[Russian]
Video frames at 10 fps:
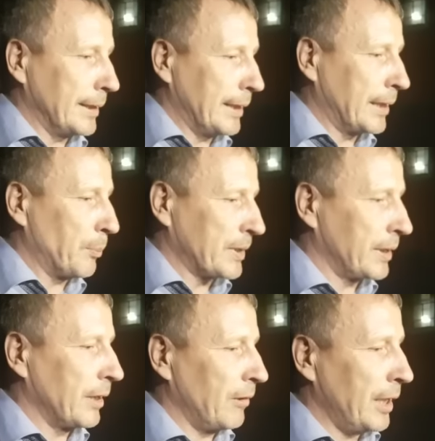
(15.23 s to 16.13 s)
это
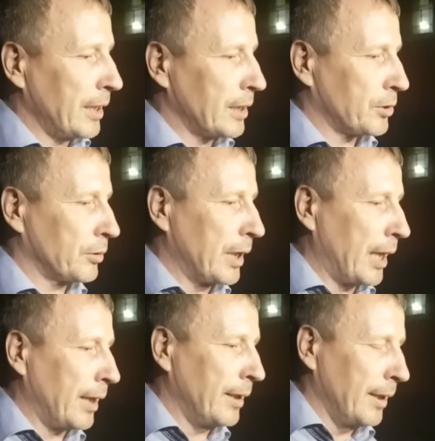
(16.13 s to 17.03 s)
постановление
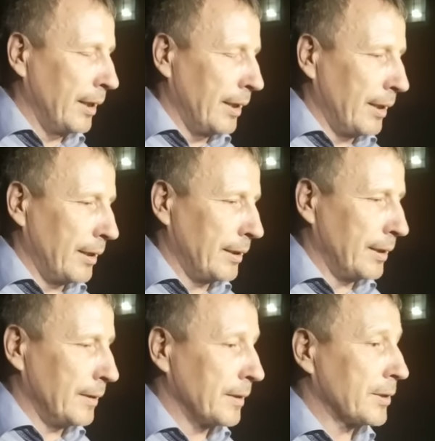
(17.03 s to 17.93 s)
суда,
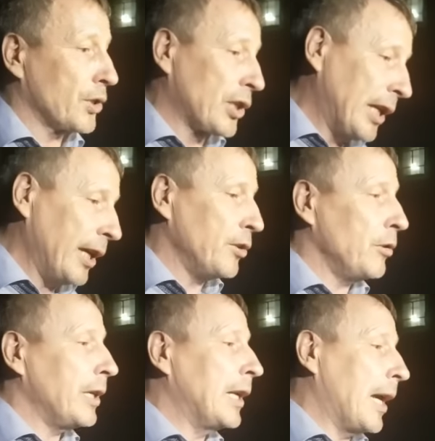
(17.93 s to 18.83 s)
э, к
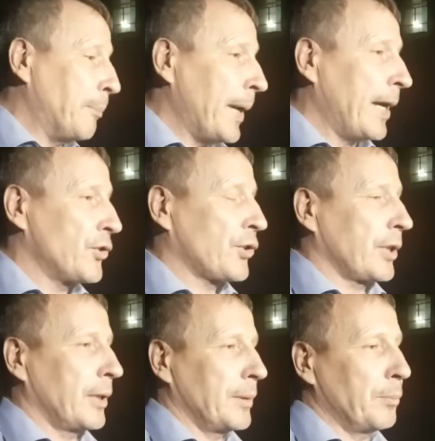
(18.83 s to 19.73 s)
сожалению, или опять
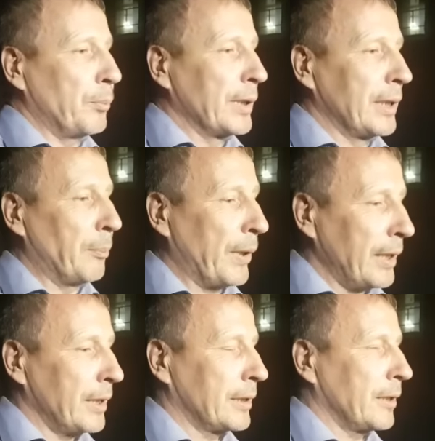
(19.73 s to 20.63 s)
же, было
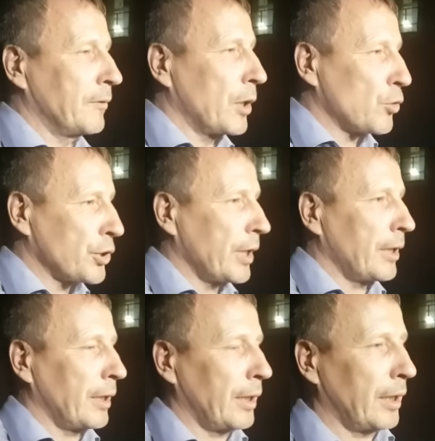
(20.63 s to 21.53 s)
принято в
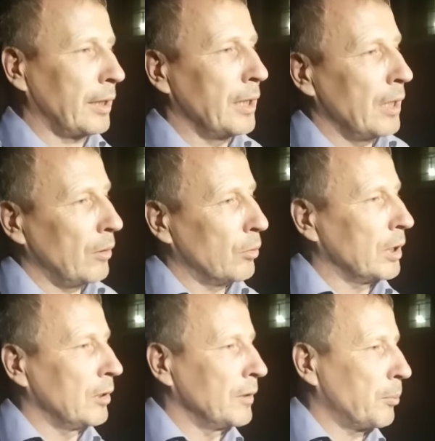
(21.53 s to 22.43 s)
нарушении
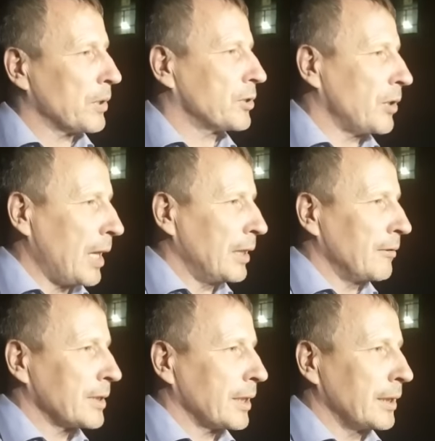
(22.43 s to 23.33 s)

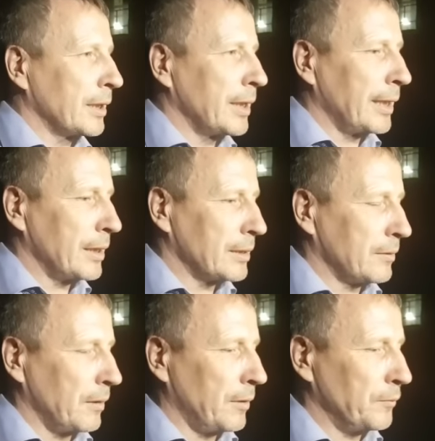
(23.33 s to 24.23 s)
уголовно-процессуального
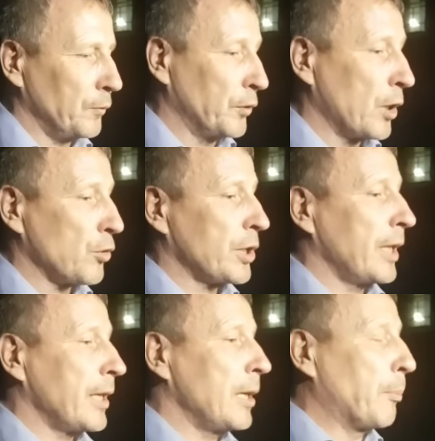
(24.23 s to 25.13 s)
законодательства, в
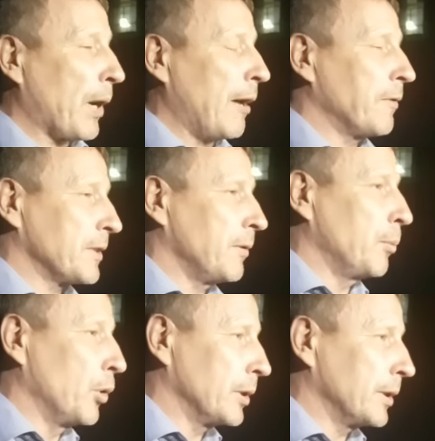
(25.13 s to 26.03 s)
нарушении прав и
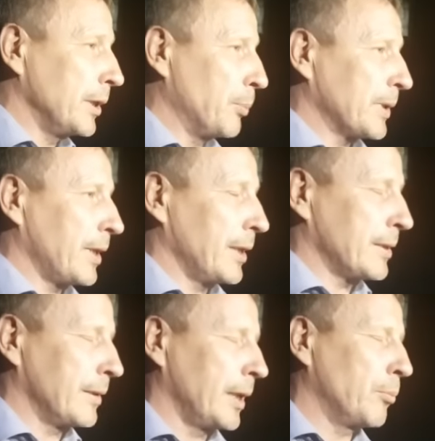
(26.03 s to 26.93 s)
свобод
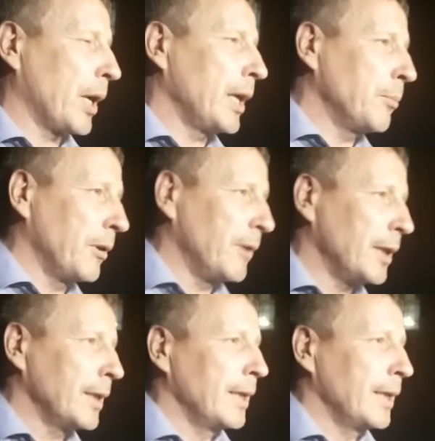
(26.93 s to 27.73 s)
непосредственно Ибраимова,